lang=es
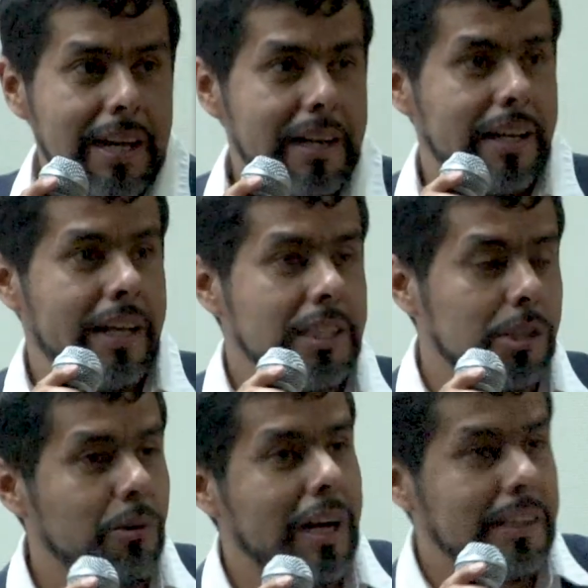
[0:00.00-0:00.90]
dar
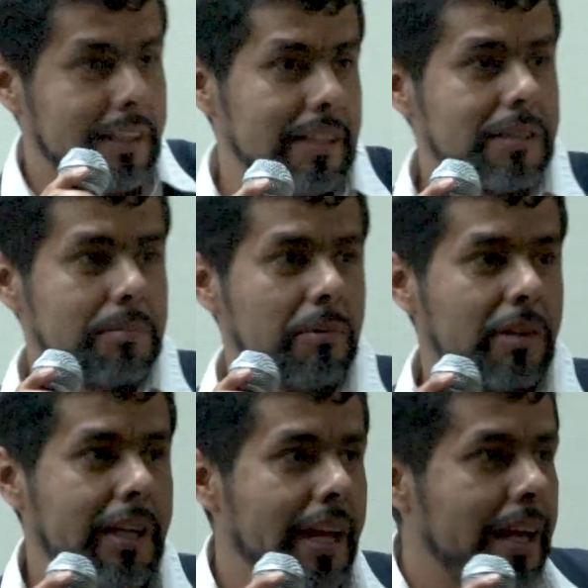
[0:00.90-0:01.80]
esto antes,
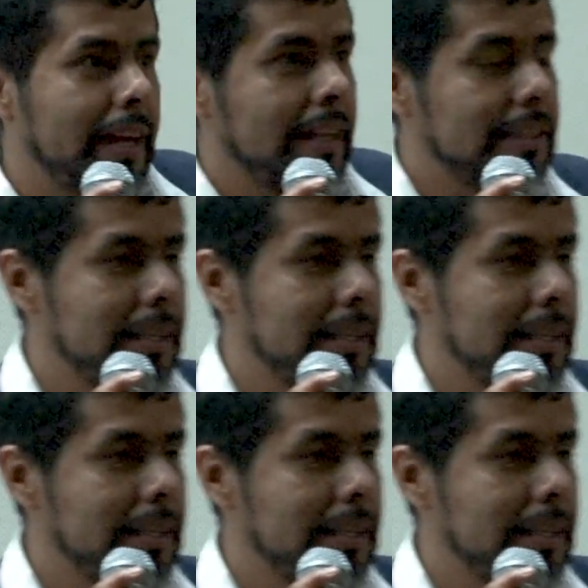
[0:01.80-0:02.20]
porque